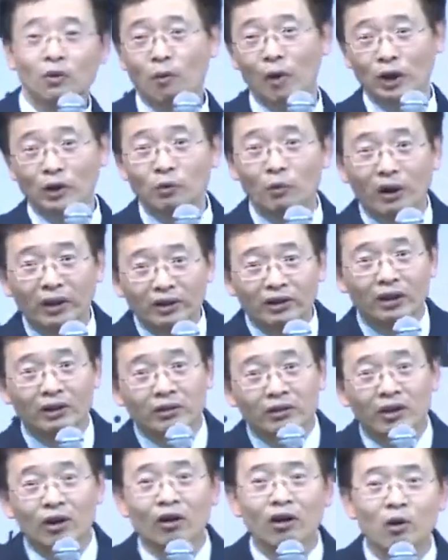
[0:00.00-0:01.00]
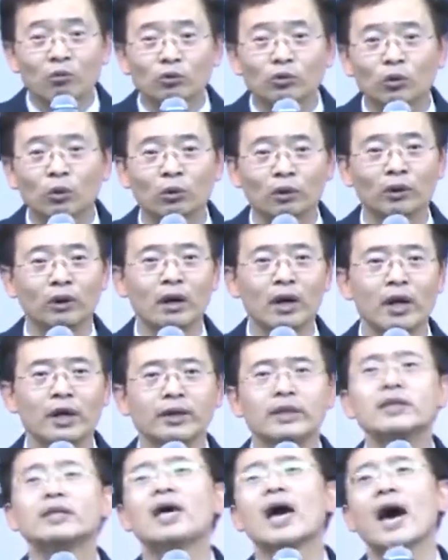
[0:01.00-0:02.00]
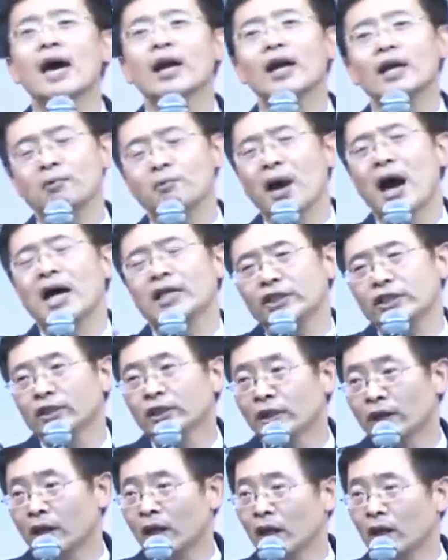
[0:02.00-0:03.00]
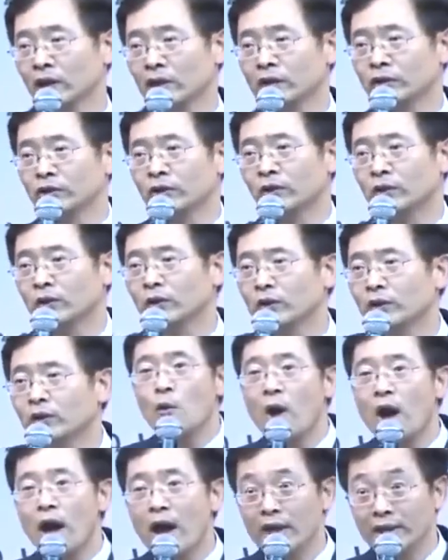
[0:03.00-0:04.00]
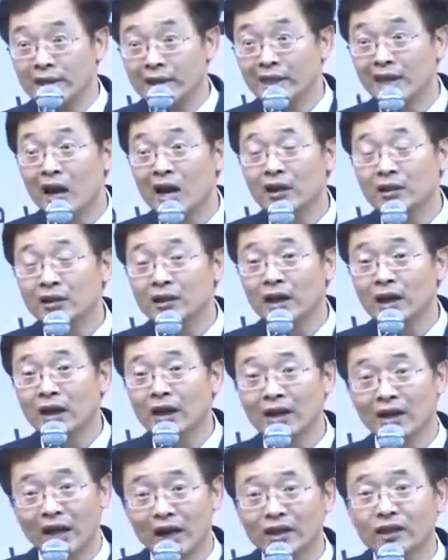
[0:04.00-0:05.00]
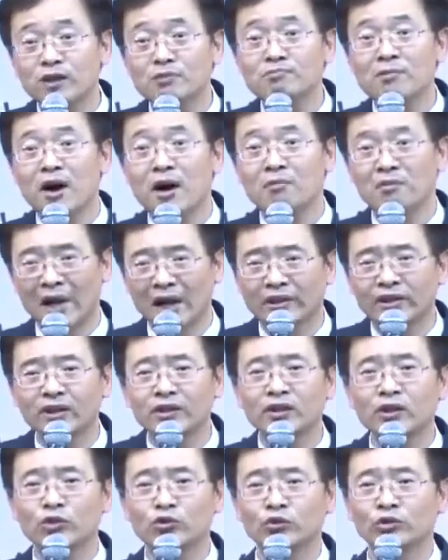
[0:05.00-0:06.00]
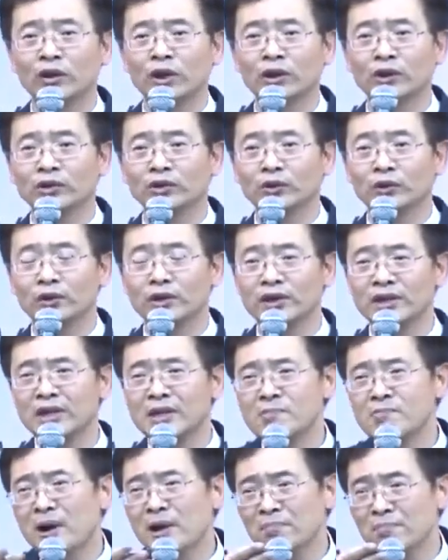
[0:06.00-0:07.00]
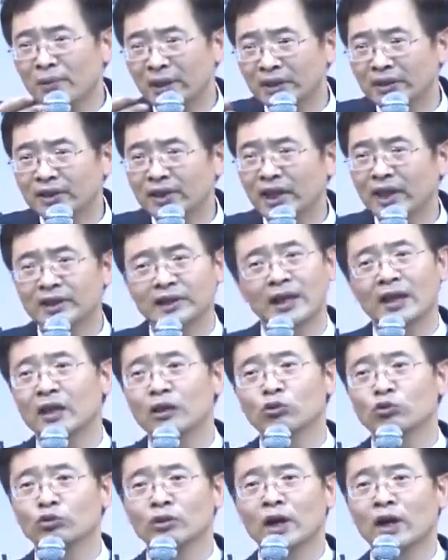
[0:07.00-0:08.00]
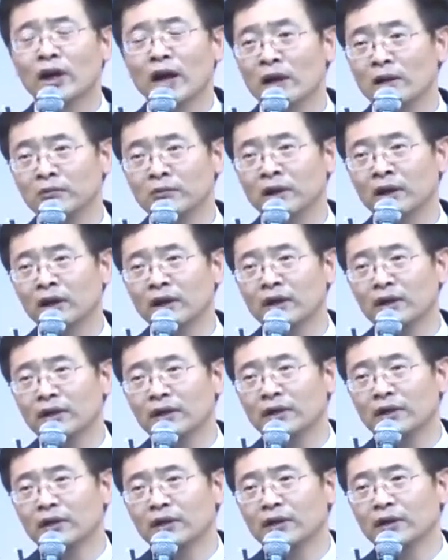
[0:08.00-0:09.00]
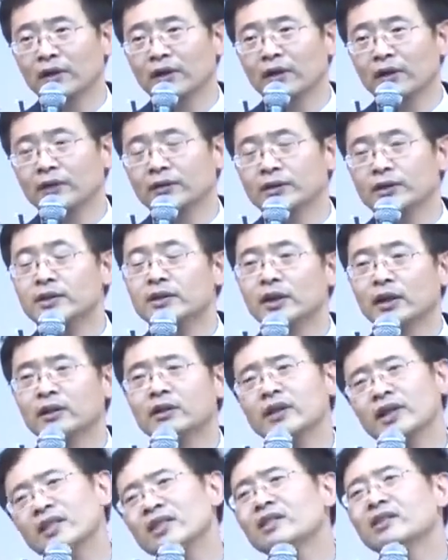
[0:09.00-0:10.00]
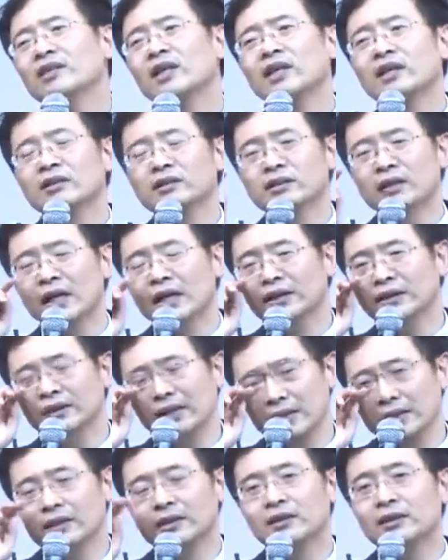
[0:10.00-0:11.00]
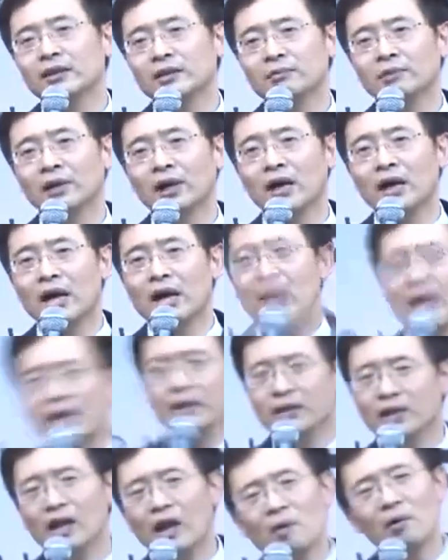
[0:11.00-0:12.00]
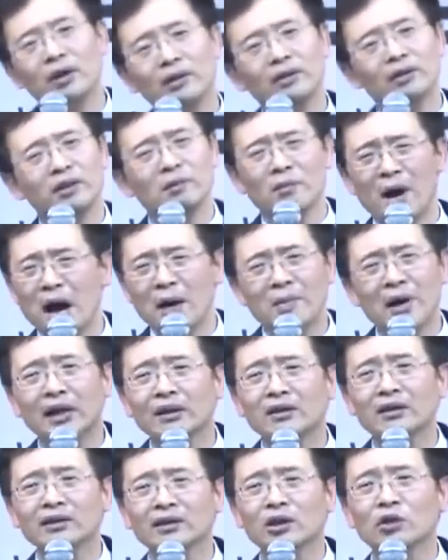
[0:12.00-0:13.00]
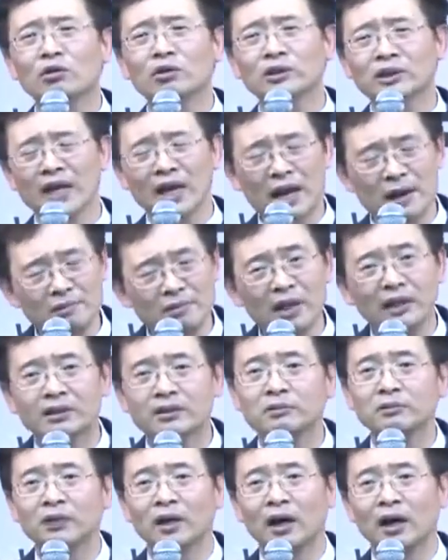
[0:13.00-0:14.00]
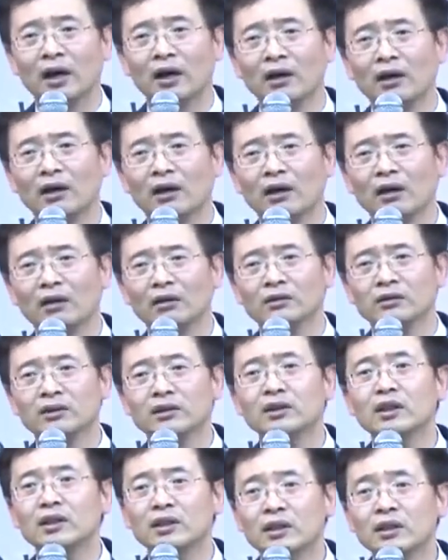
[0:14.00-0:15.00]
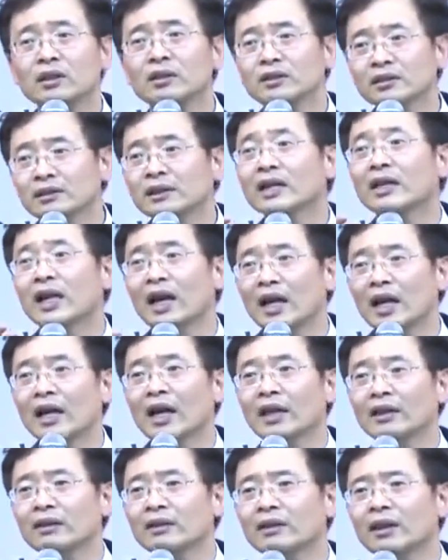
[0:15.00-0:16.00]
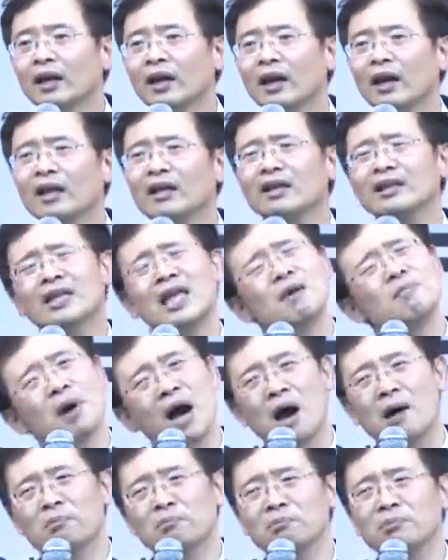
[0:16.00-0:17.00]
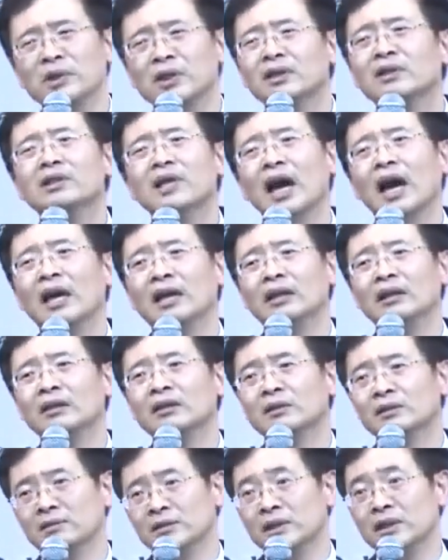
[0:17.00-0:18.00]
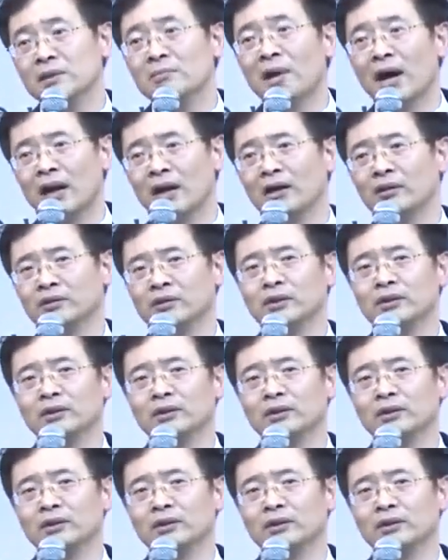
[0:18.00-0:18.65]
그리고 가지고 왔는데 그 결과물도 그래. 이게 하나님이 하신 일이라는 거죠. 왜 일하는데 같은 마음 같은 영이 중요한 거죠. 일만 빤지리하게 잘하는 게 중요한 거 아닙니다. 진짜 그게 직장에서 굉장히 틀립니다. 일을 해왔는데 마음에 안 드는 경우 참 많습니다. 진짜 일은 끼깔나게 했는데 내 마음이 그게 아닌 거 그 일이 많아요